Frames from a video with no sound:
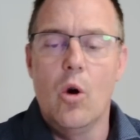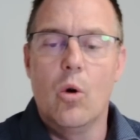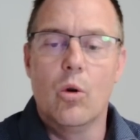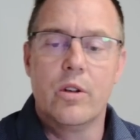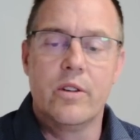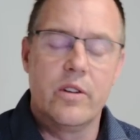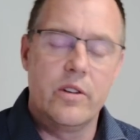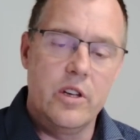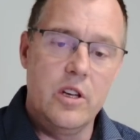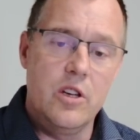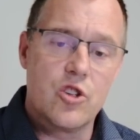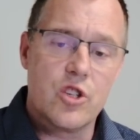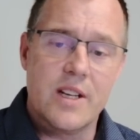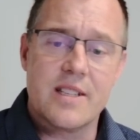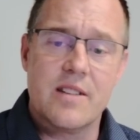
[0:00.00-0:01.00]
Und die
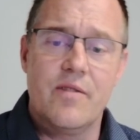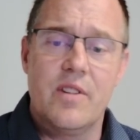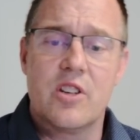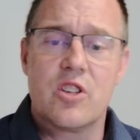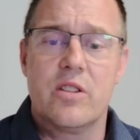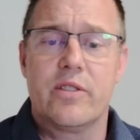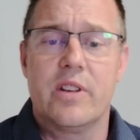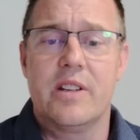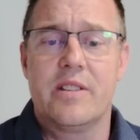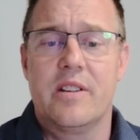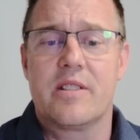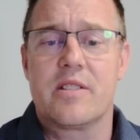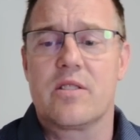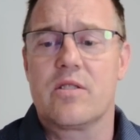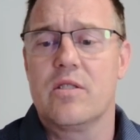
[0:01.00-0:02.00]
Staatsanwaltschaft hat
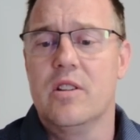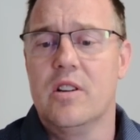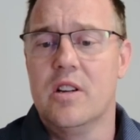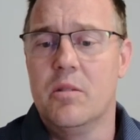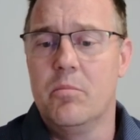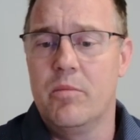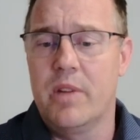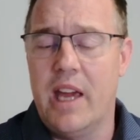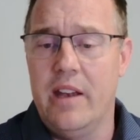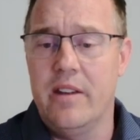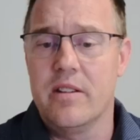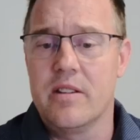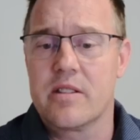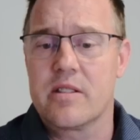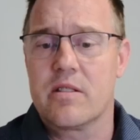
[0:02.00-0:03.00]
jetzt ähm,
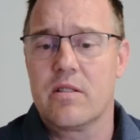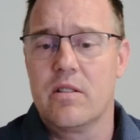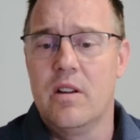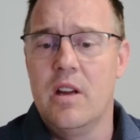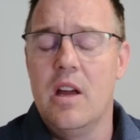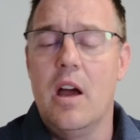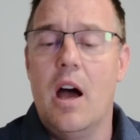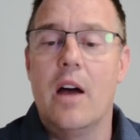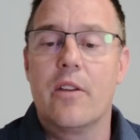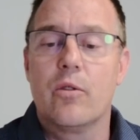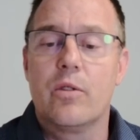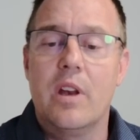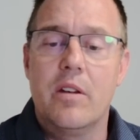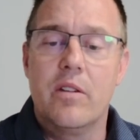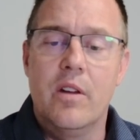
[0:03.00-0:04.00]
Kenntnis also
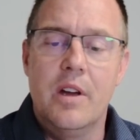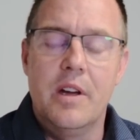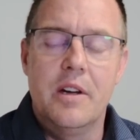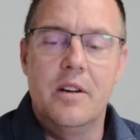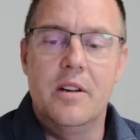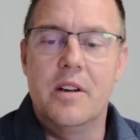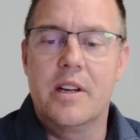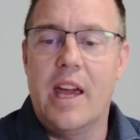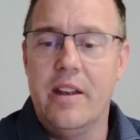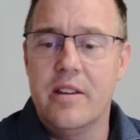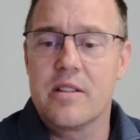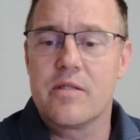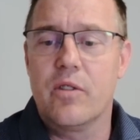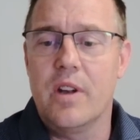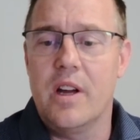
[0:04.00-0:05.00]
den äh,
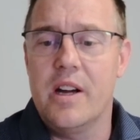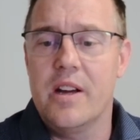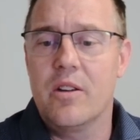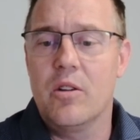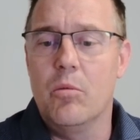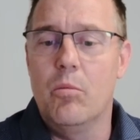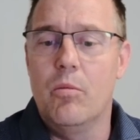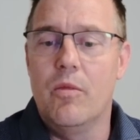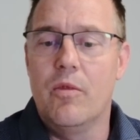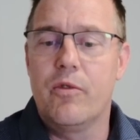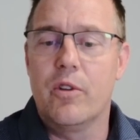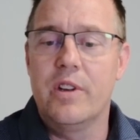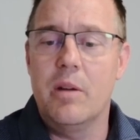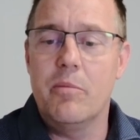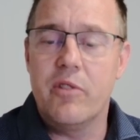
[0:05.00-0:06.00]
Kenntnis von einer,
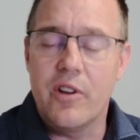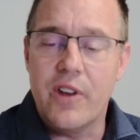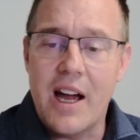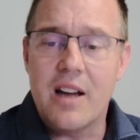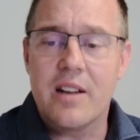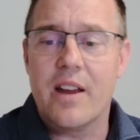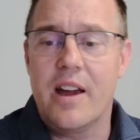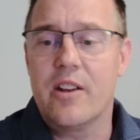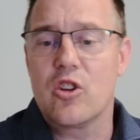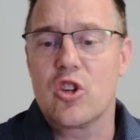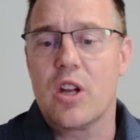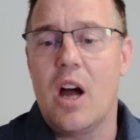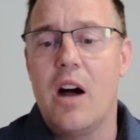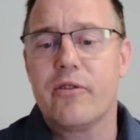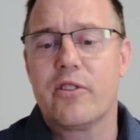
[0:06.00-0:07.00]
von dem Verdacht einer
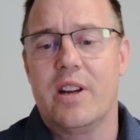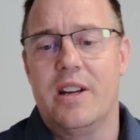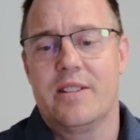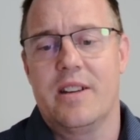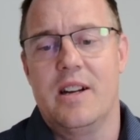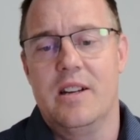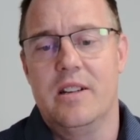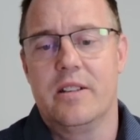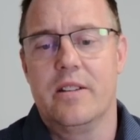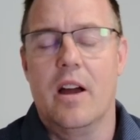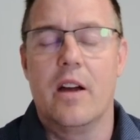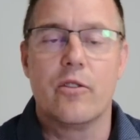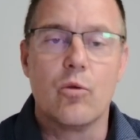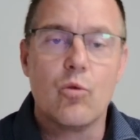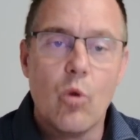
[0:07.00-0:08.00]
Straftat erhalten.
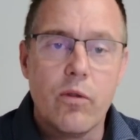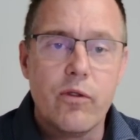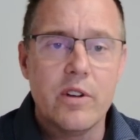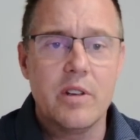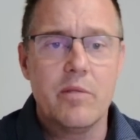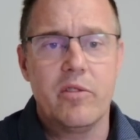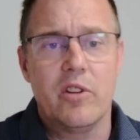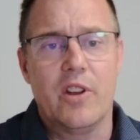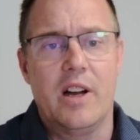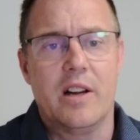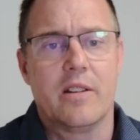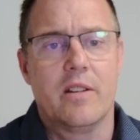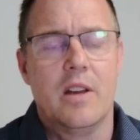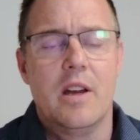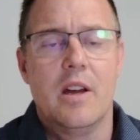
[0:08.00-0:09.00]
Also nur von dem
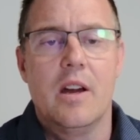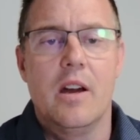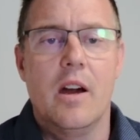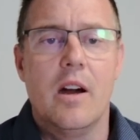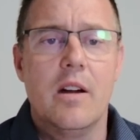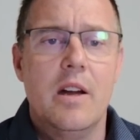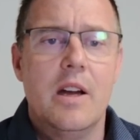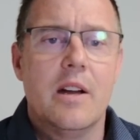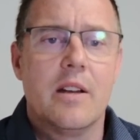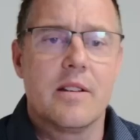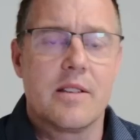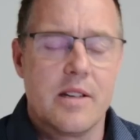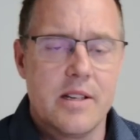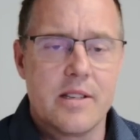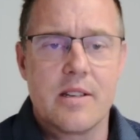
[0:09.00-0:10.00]
Verdacht. Ja,
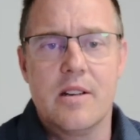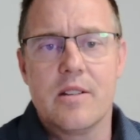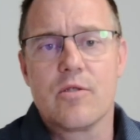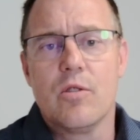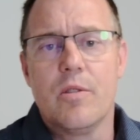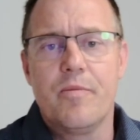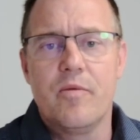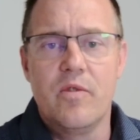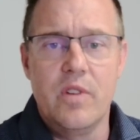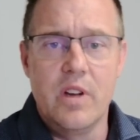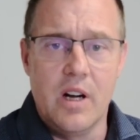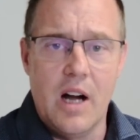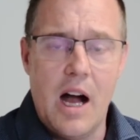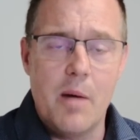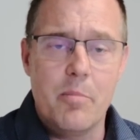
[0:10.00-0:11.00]
das heißt also,
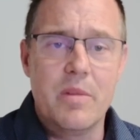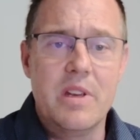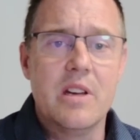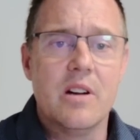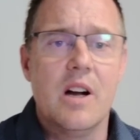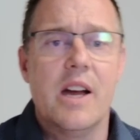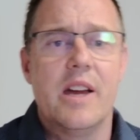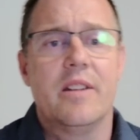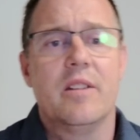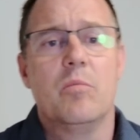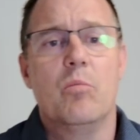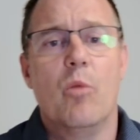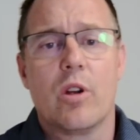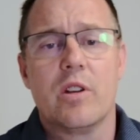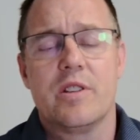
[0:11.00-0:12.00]
wir haben hier einen
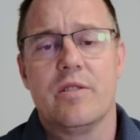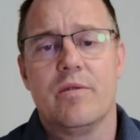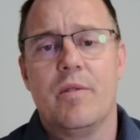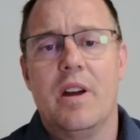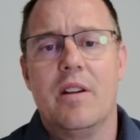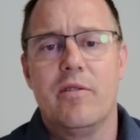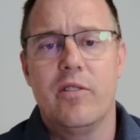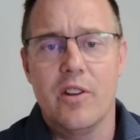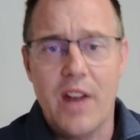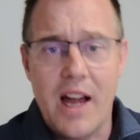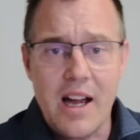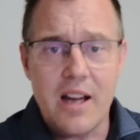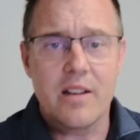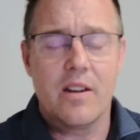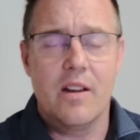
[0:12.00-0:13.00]
möglichen
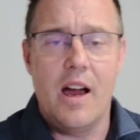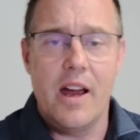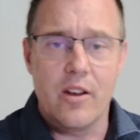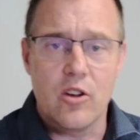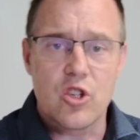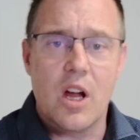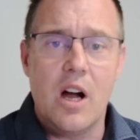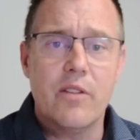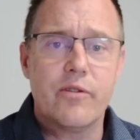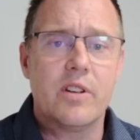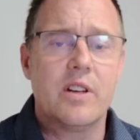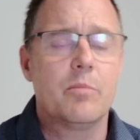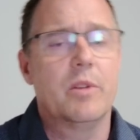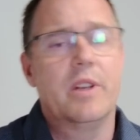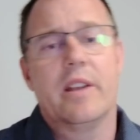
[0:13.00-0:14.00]
Verdacht einer
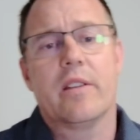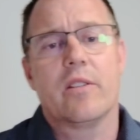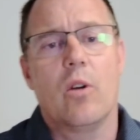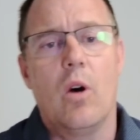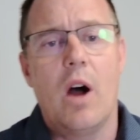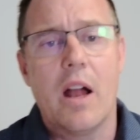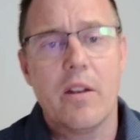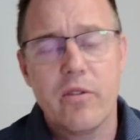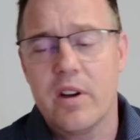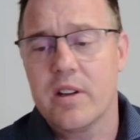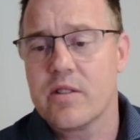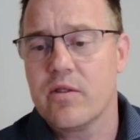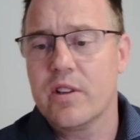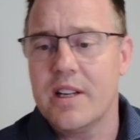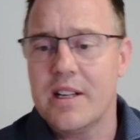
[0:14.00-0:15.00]
Straftat. Man nennt das auch
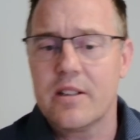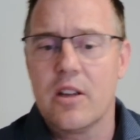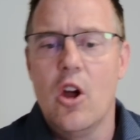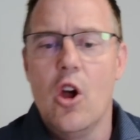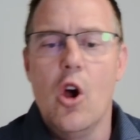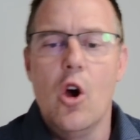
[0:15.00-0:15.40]
Anfangsverdacht.